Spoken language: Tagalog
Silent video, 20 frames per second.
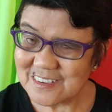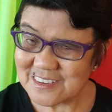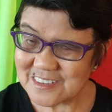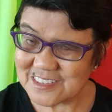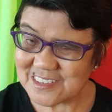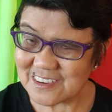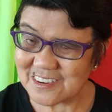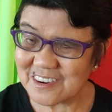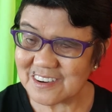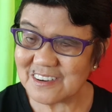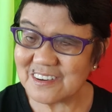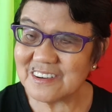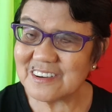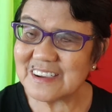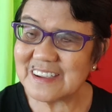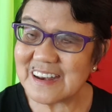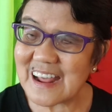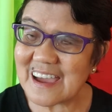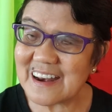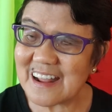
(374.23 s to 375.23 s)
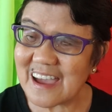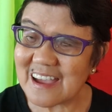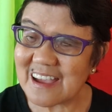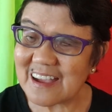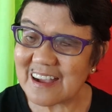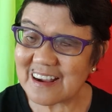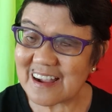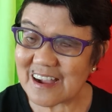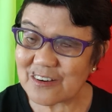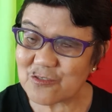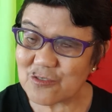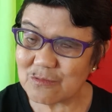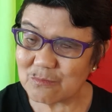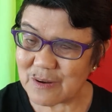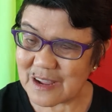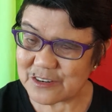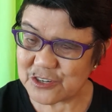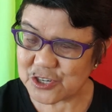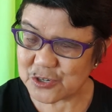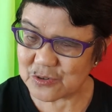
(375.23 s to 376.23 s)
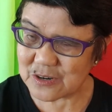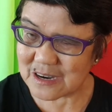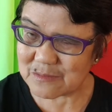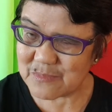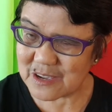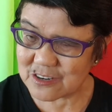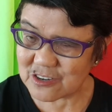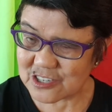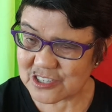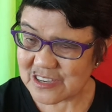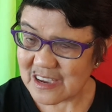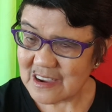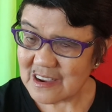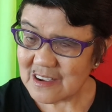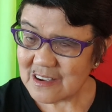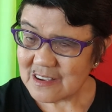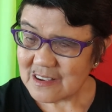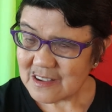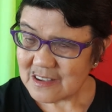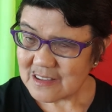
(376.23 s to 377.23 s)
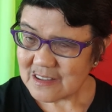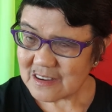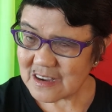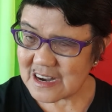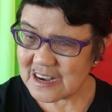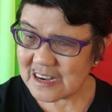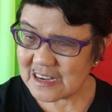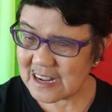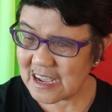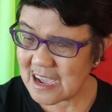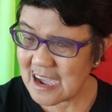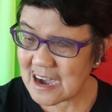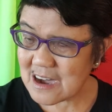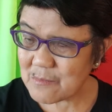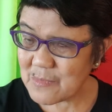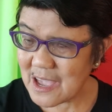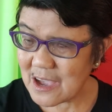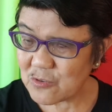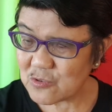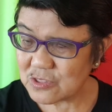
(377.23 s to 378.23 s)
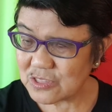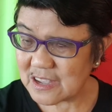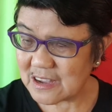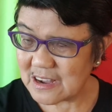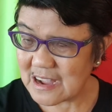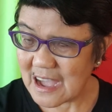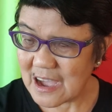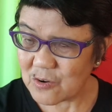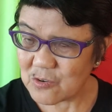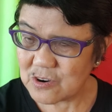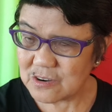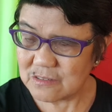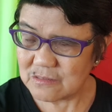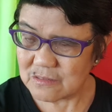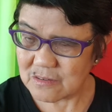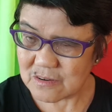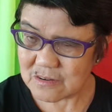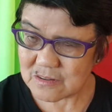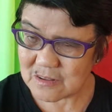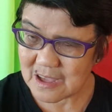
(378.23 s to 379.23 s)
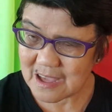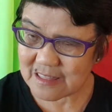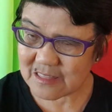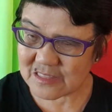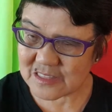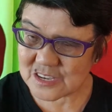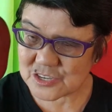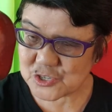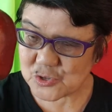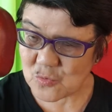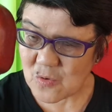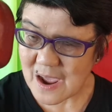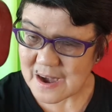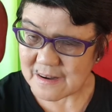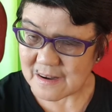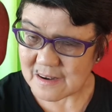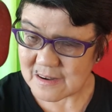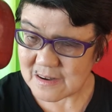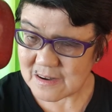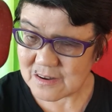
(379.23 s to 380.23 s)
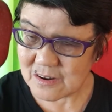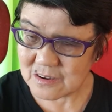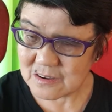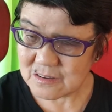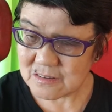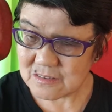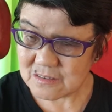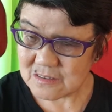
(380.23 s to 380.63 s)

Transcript: So, inaana ang akong blood sugar because kanini araw may akong tigkaon ang this one, no?